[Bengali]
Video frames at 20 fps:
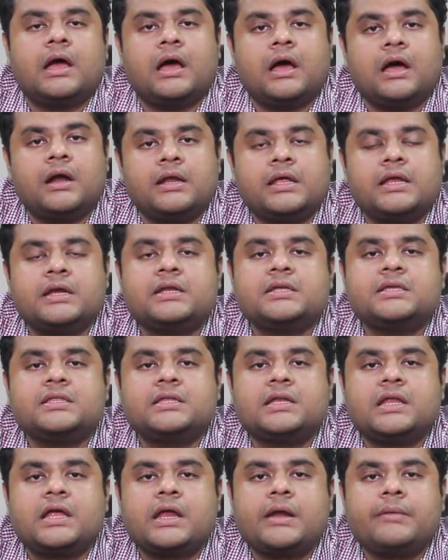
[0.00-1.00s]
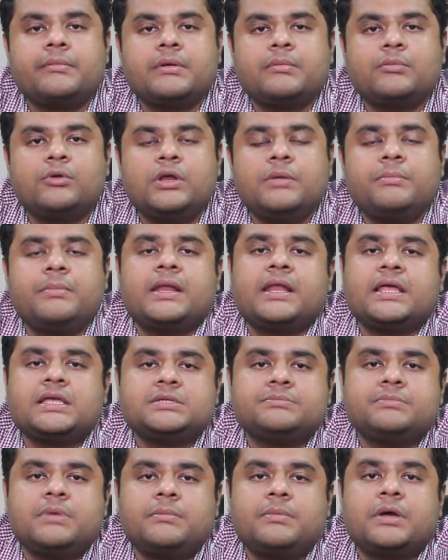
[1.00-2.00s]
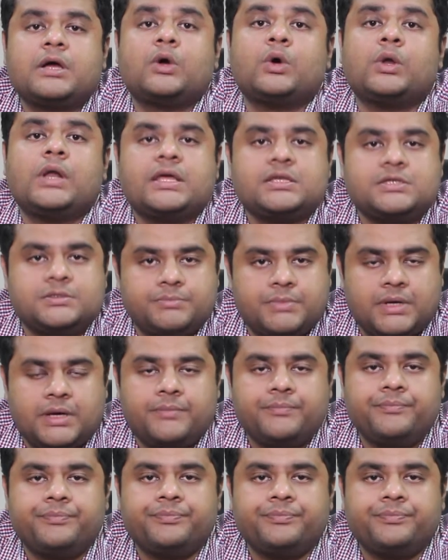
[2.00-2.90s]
আর ইংরেজিতে এটাকে আমরা বলি মেলাজমা বা কলাজমা